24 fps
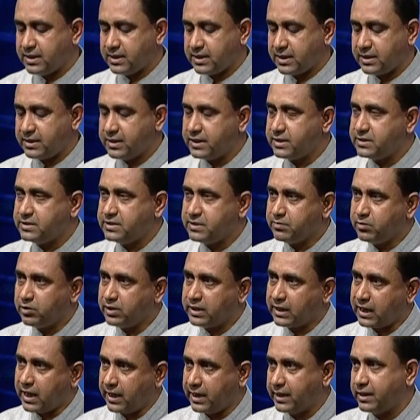তাদের
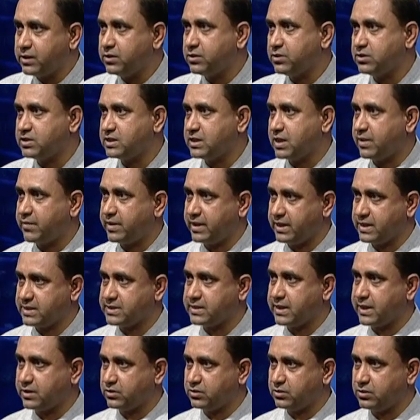জীবনের আলেখ্য হচ্ছে আমার এই
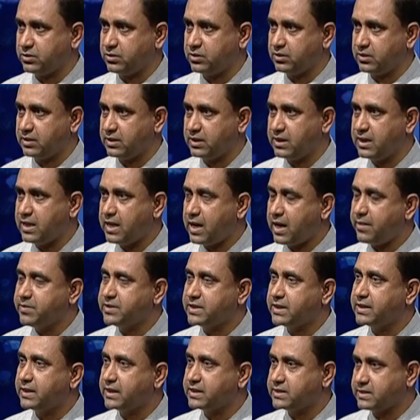ছায়াতরগণ আমি
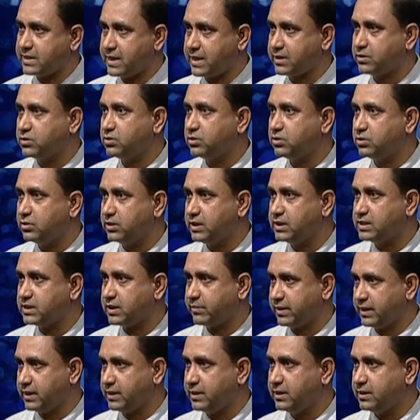তাদেরকে ছায়াতরগণ
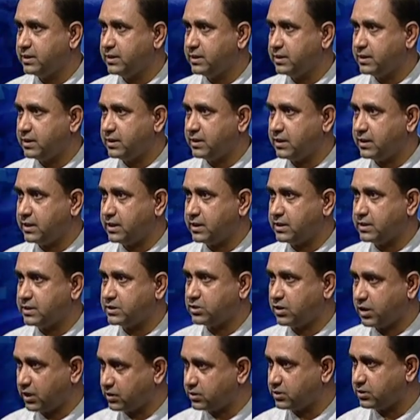হিসাবেই
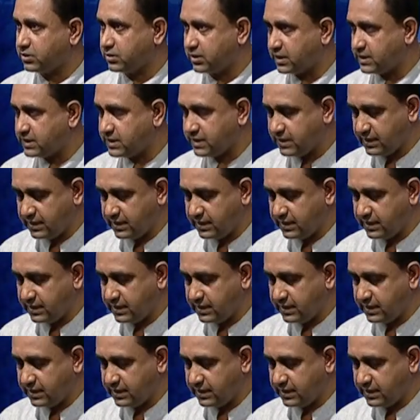শনাক্ত করেছি